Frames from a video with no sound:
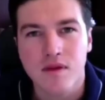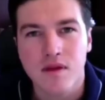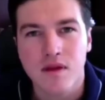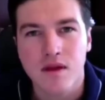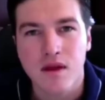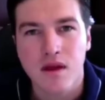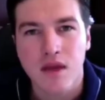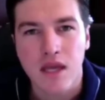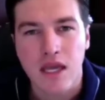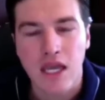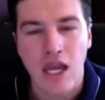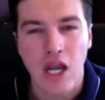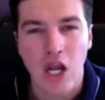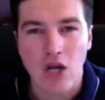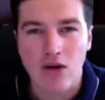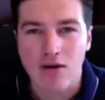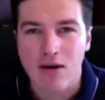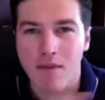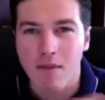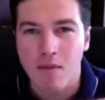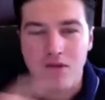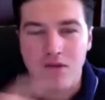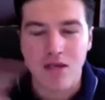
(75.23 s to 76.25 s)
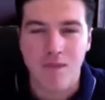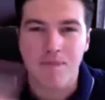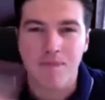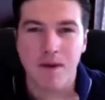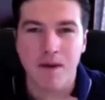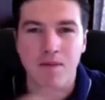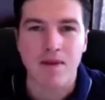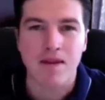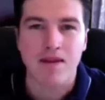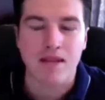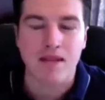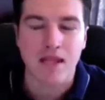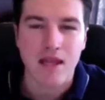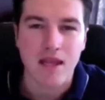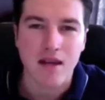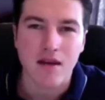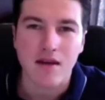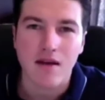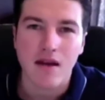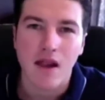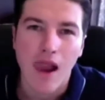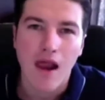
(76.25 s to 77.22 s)
y no vamos a permitir
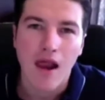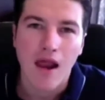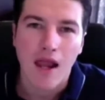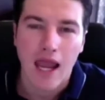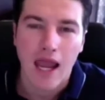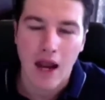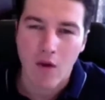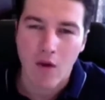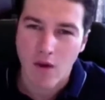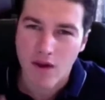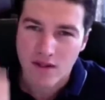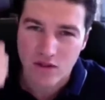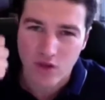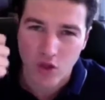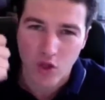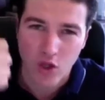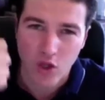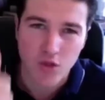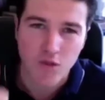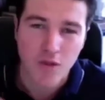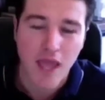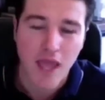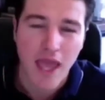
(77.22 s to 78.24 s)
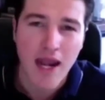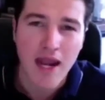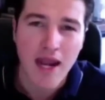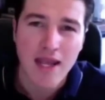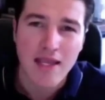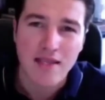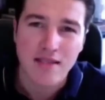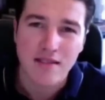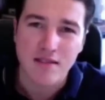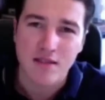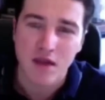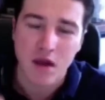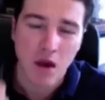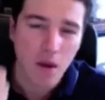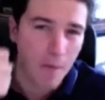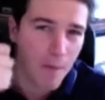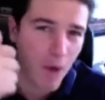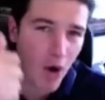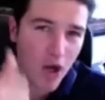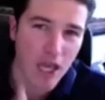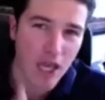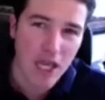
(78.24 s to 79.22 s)
que nuestros
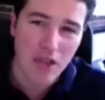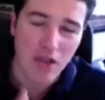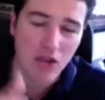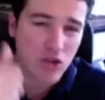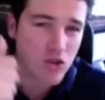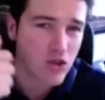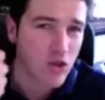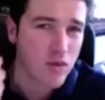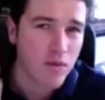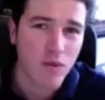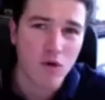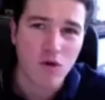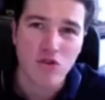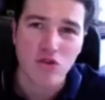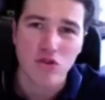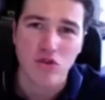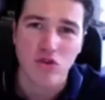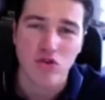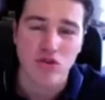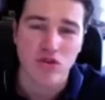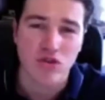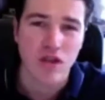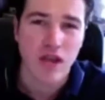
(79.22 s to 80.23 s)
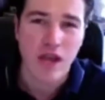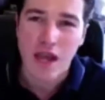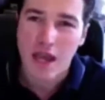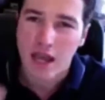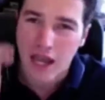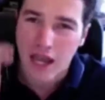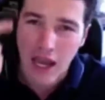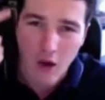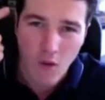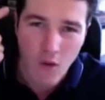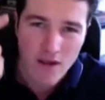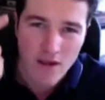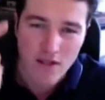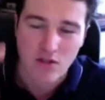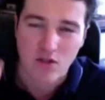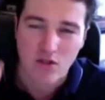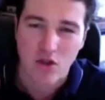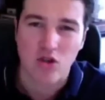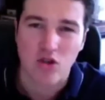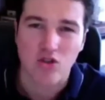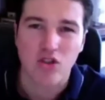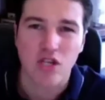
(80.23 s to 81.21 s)
bienes, poquitos o muchos, que
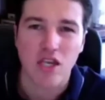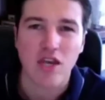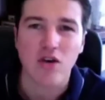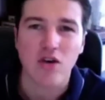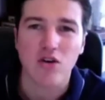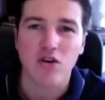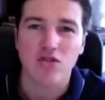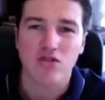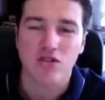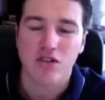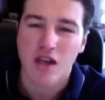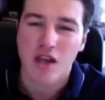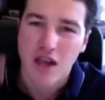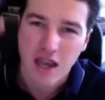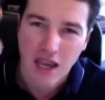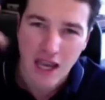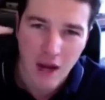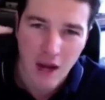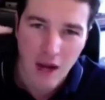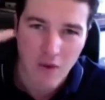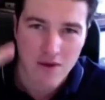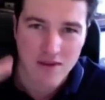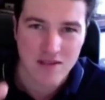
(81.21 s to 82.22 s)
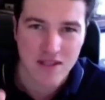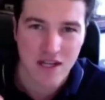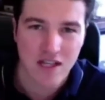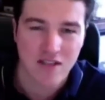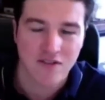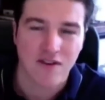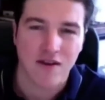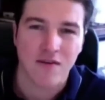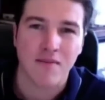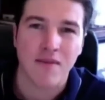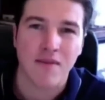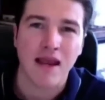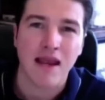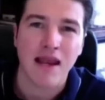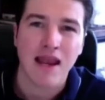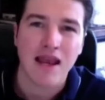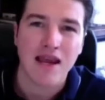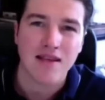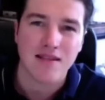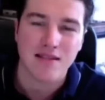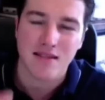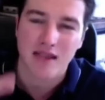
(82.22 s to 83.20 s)
nuestros hijos, que nuestras
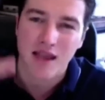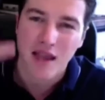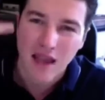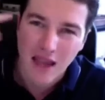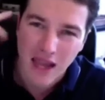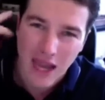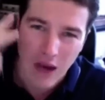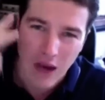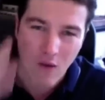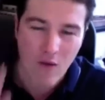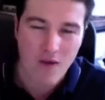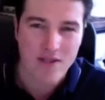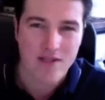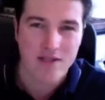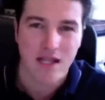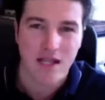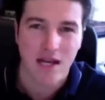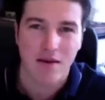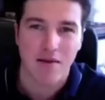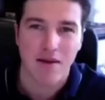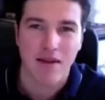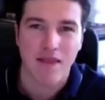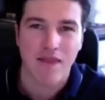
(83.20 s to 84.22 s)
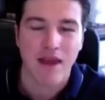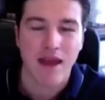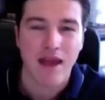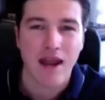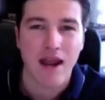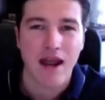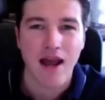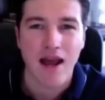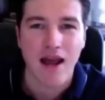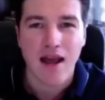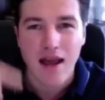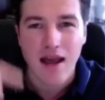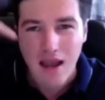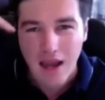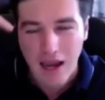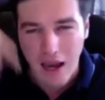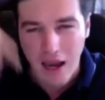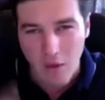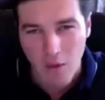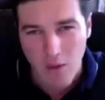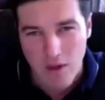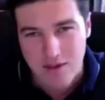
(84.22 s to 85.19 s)
familias, que nuestra
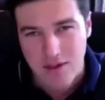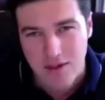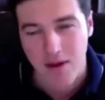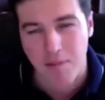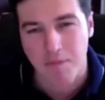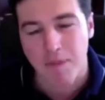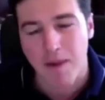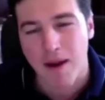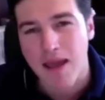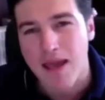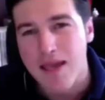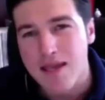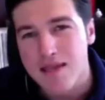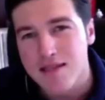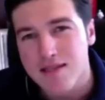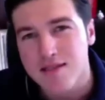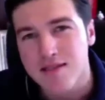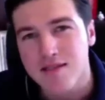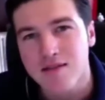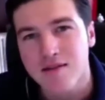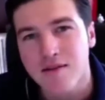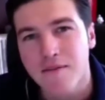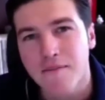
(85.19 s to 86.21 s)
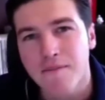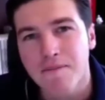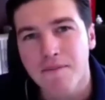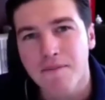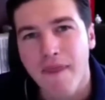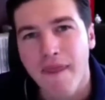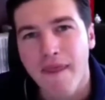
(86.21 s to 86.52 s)
bandera, que nuestro país